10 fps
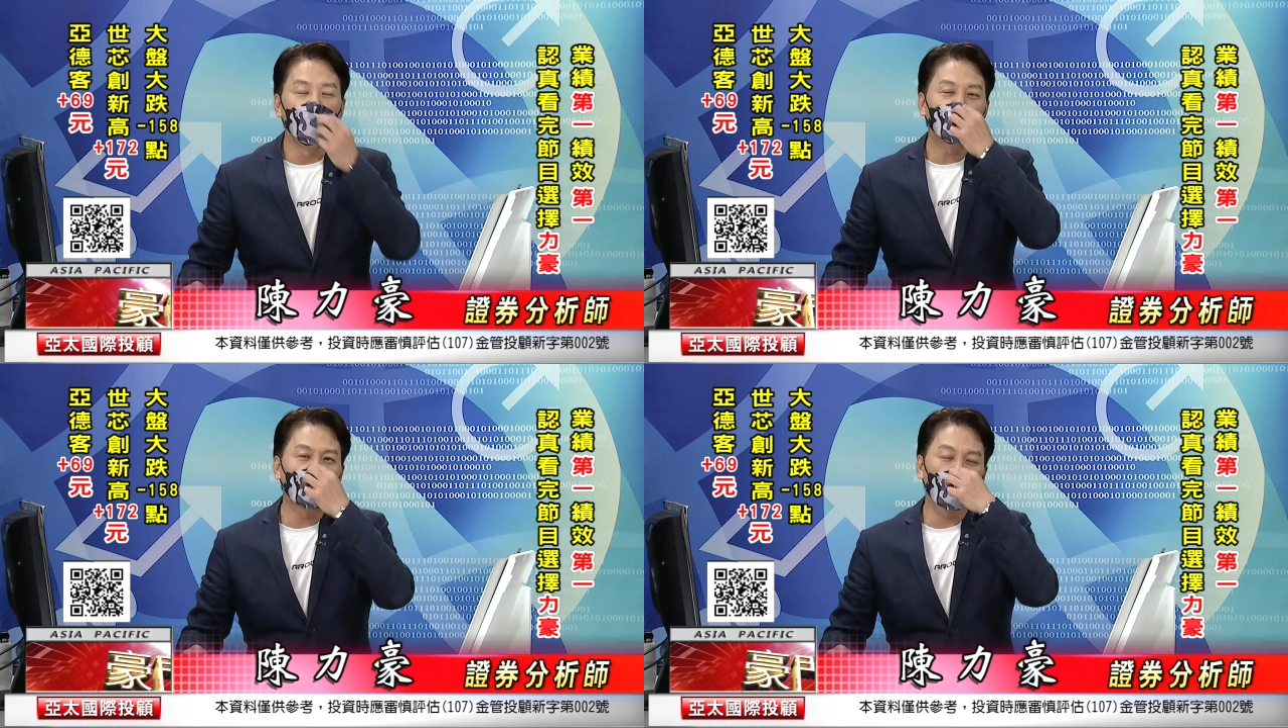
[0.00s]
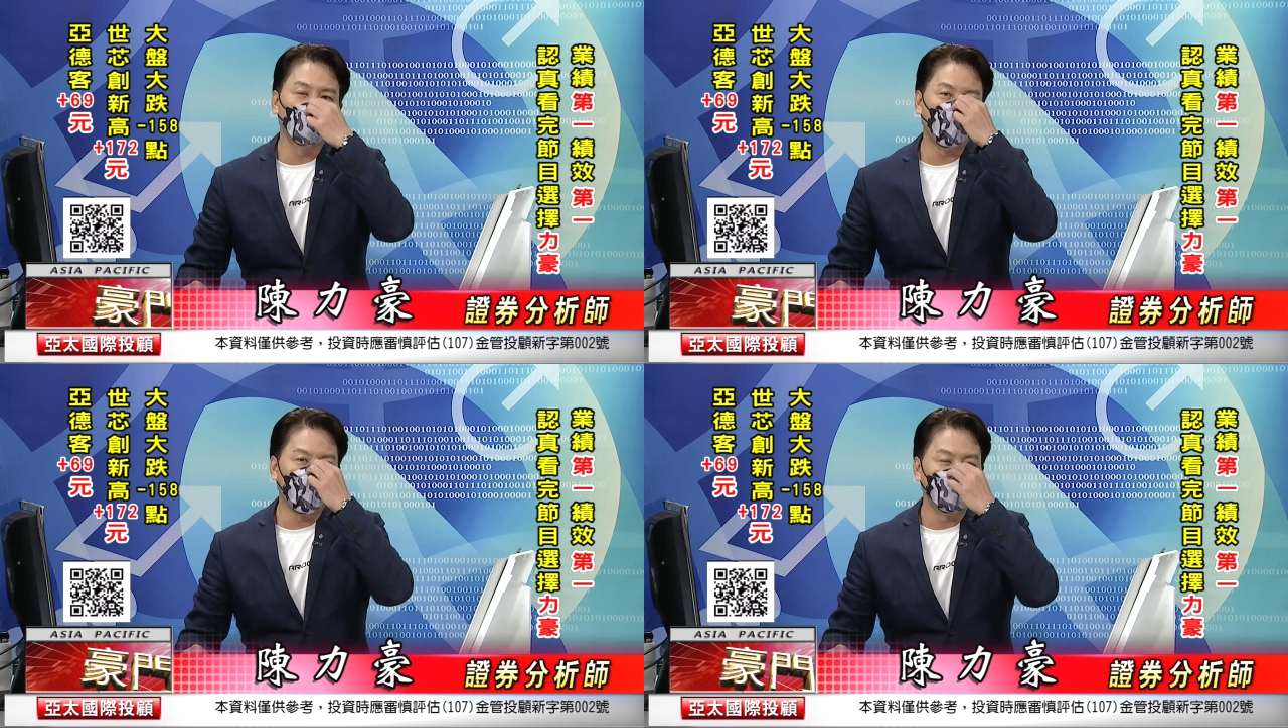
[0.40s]
们的
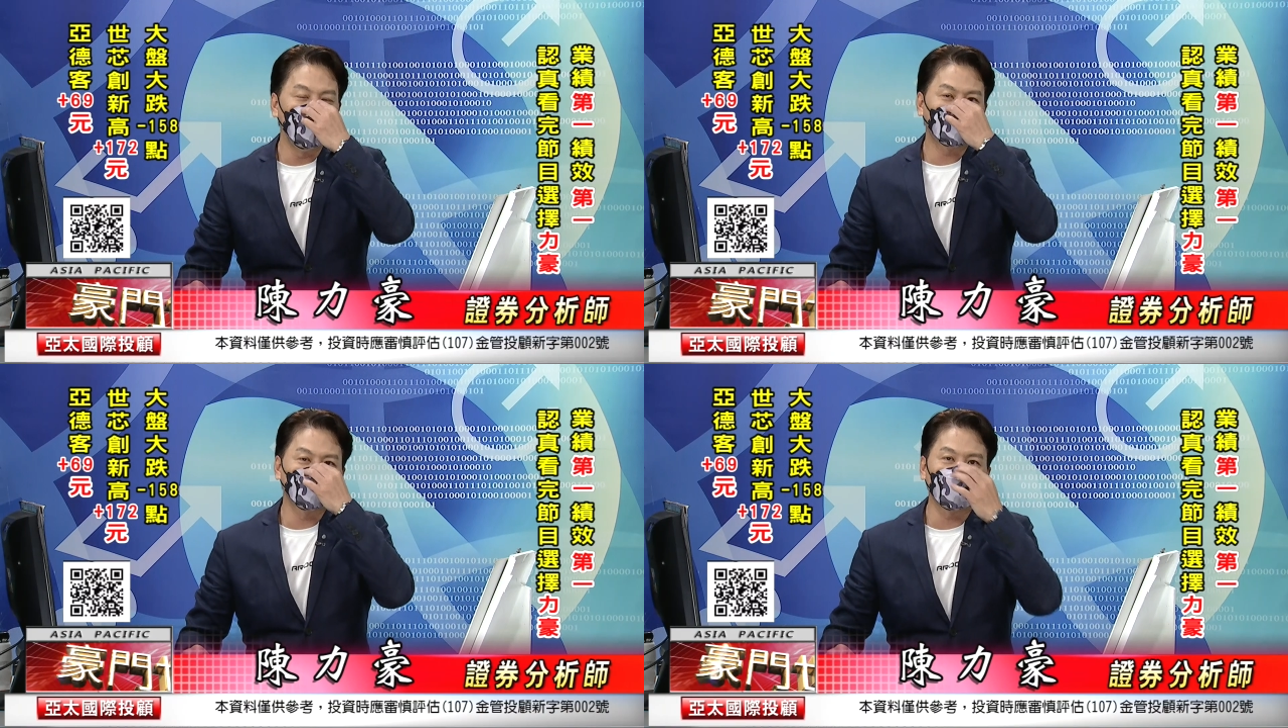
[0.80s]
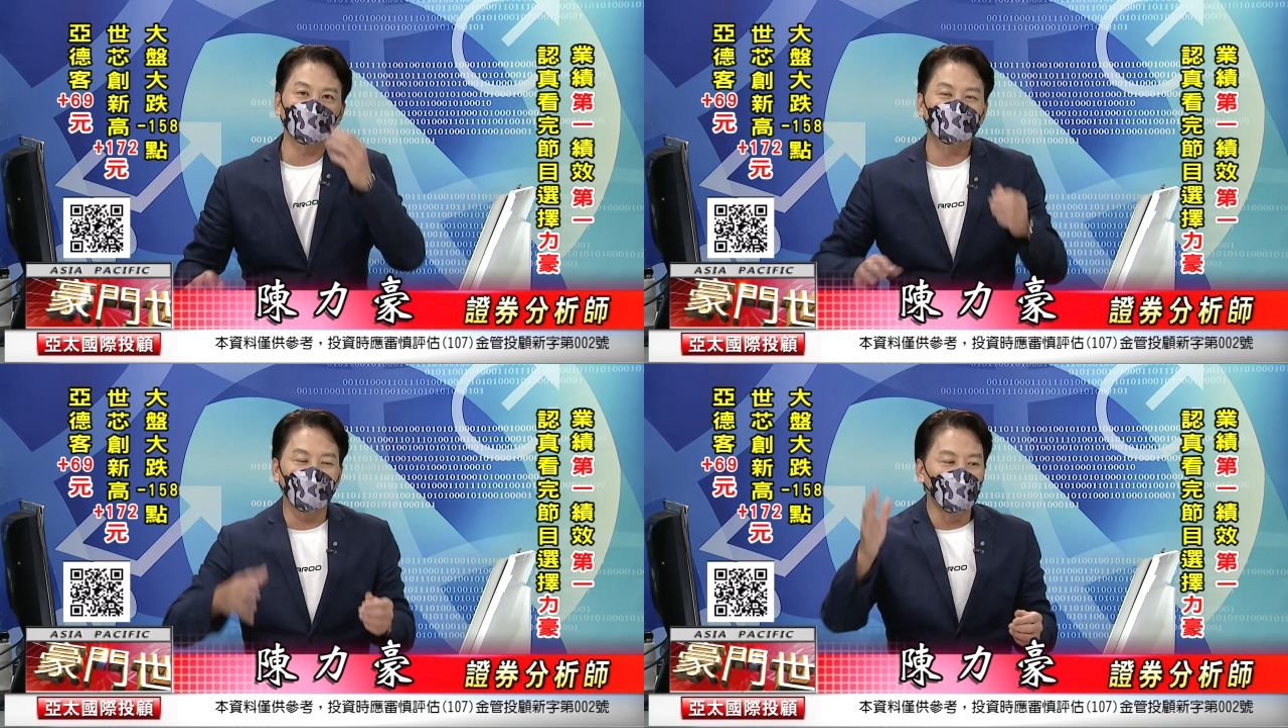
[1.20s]
股票一直
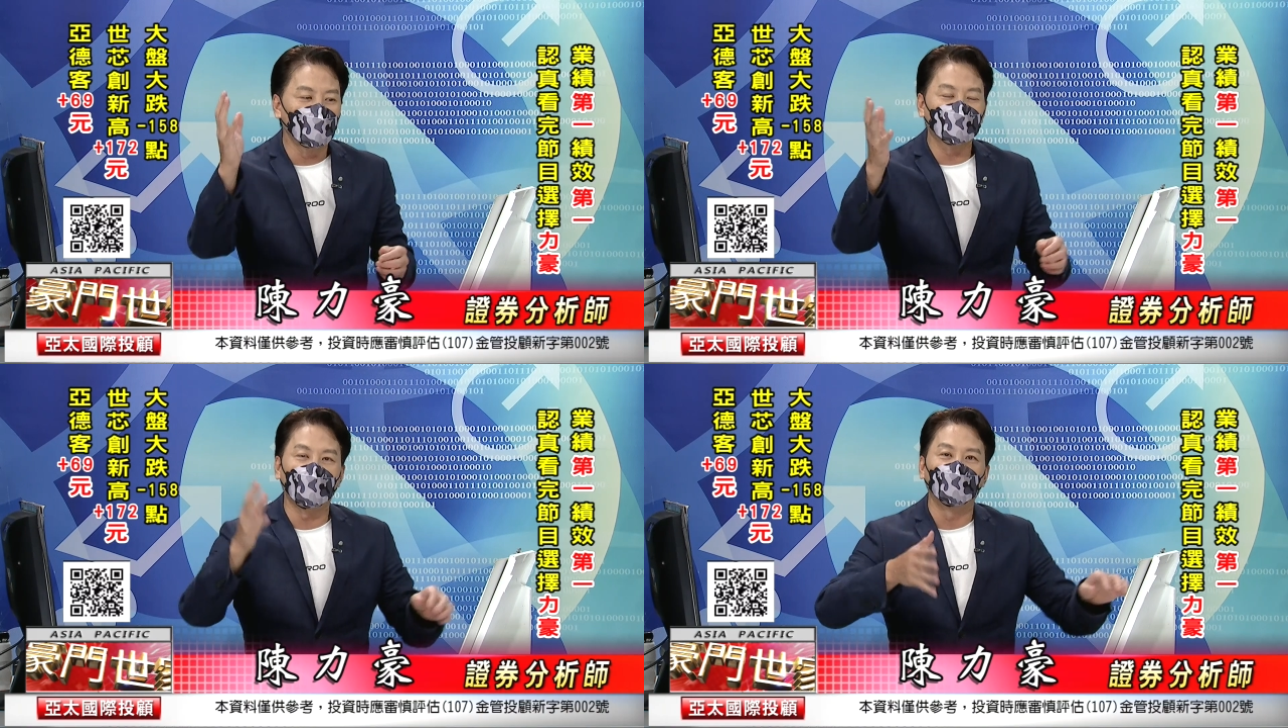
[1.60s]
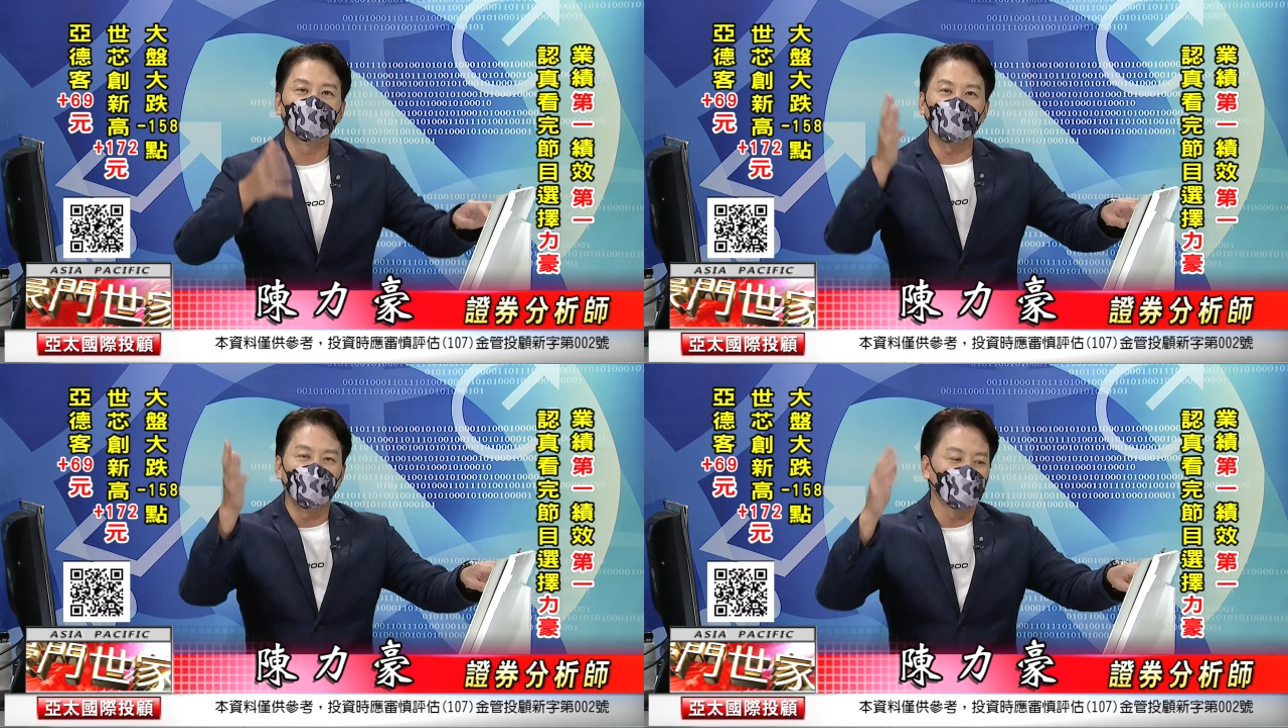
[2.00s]
照样涨，
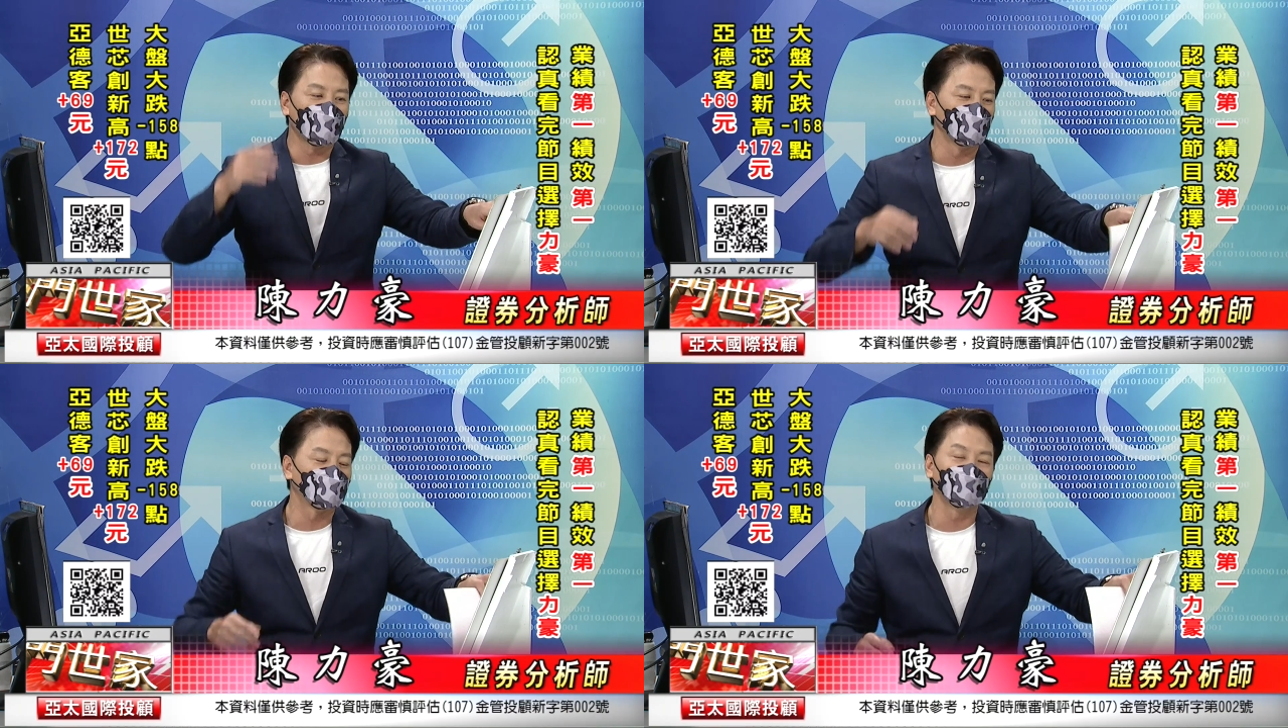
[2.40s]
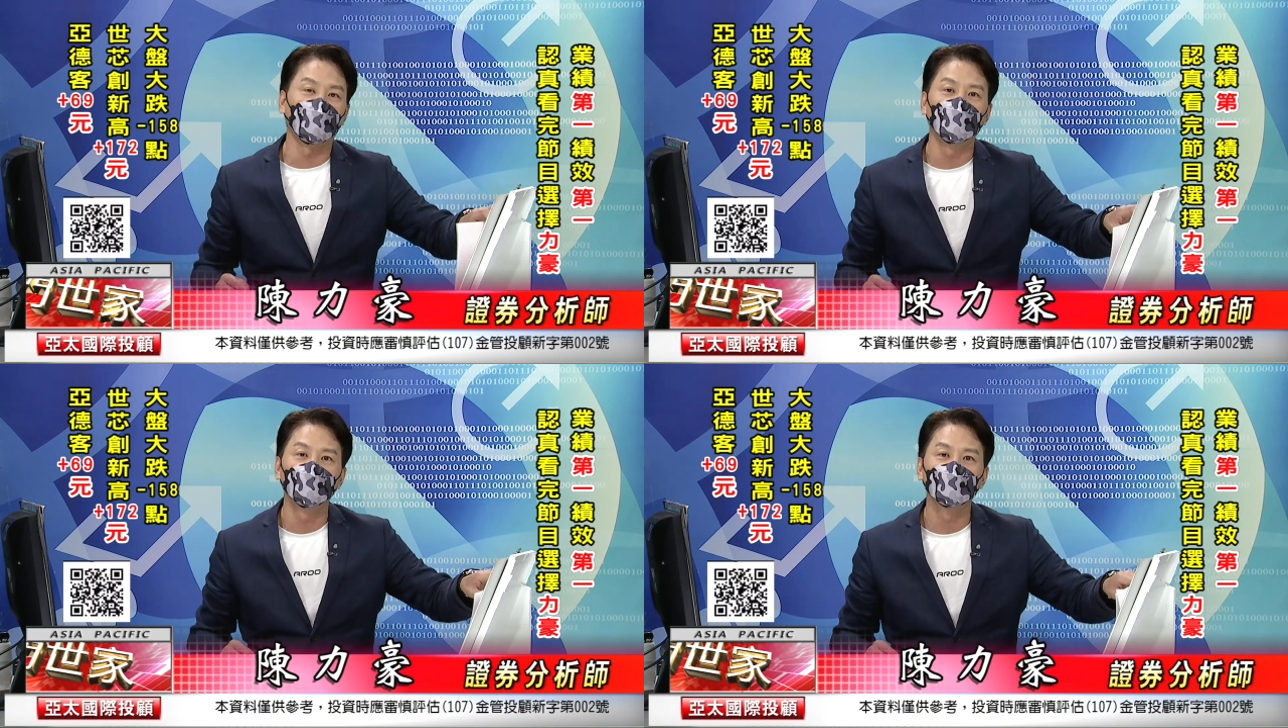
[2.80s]
照样创新
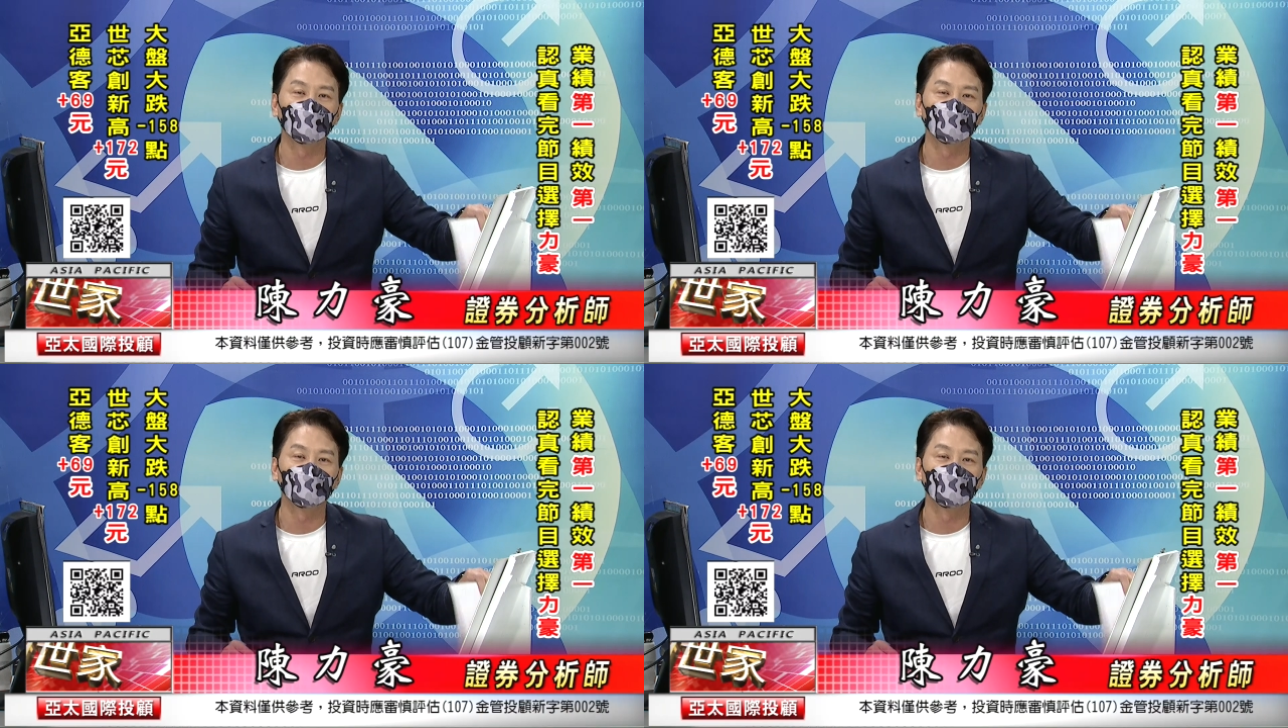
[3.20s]
高。